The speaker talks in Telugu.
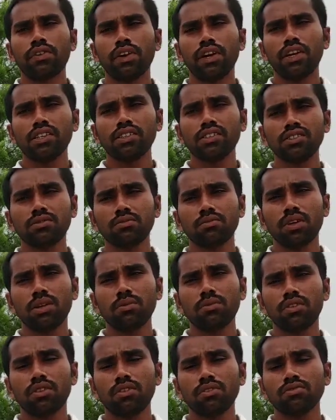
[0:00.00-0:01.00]
ఫ్రెండ్స్
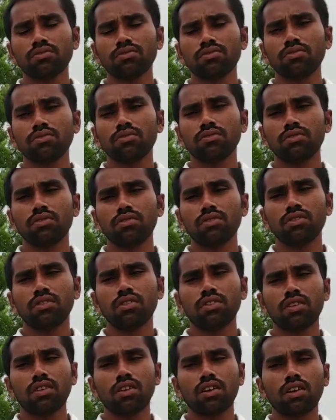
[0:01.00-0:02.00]
మనం ఈరోజు
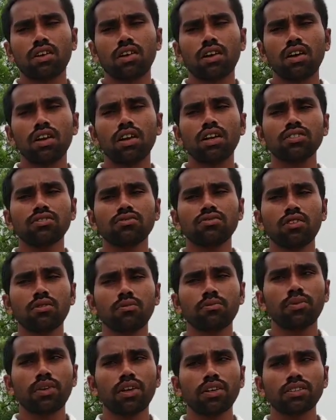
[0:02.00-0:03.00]

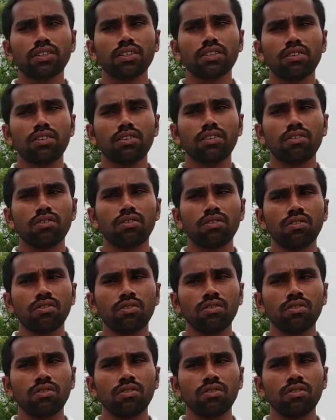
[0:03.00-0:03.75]
కాళేశ్వరం ప్రాజెక్ట్లో